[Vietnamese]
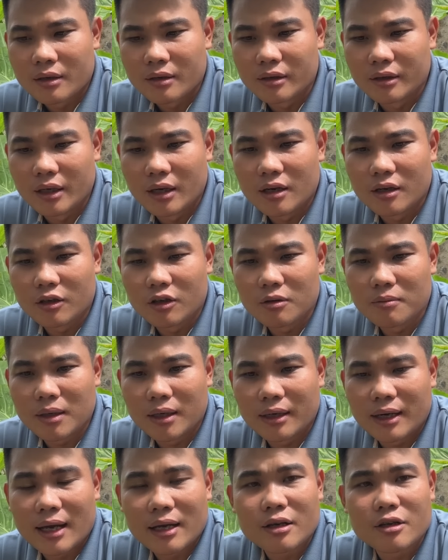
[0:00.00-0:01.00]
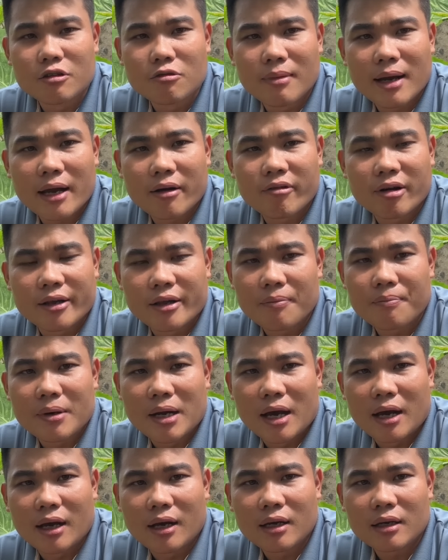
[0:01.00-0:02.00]
người ơn của mình đã cưu mang và giúp
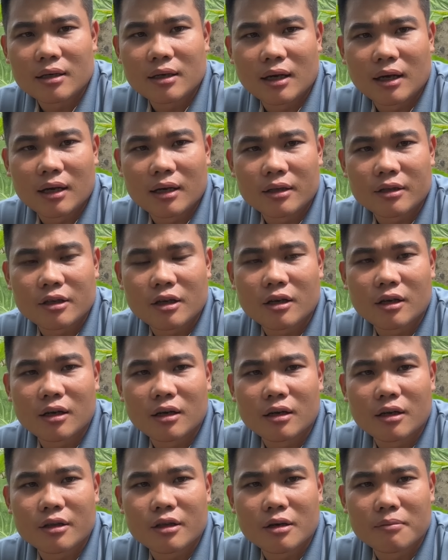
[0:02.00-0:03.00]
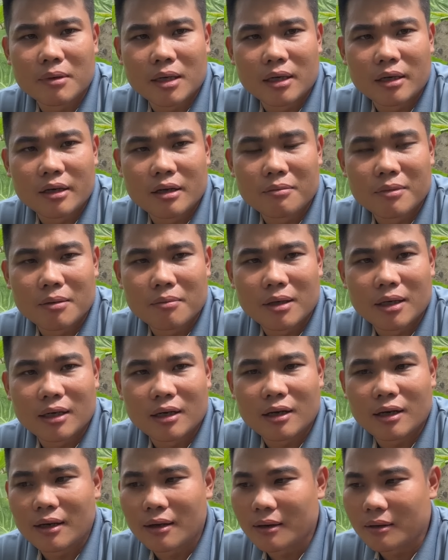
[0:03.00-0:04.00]
đỡ à, cho cho mình nhưng mà mình
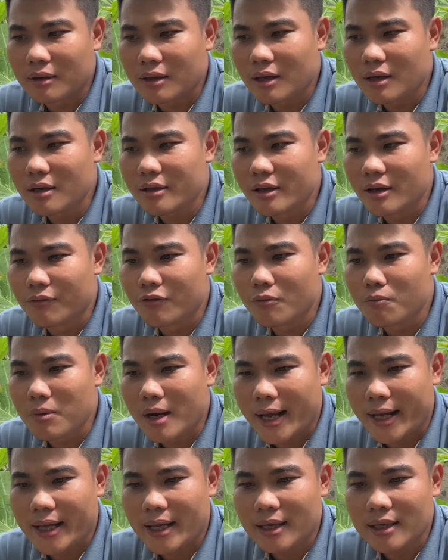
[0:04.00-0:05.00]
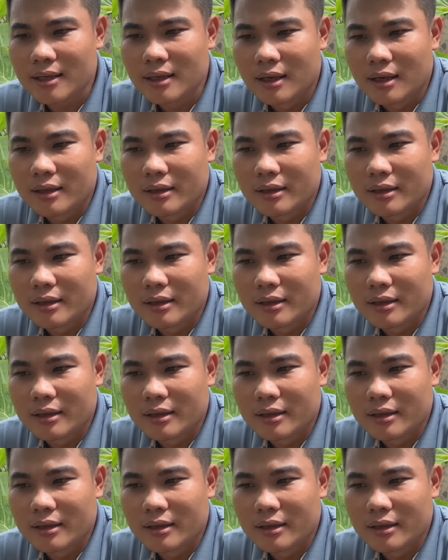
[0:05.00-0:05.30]
là tới giờ phút này á,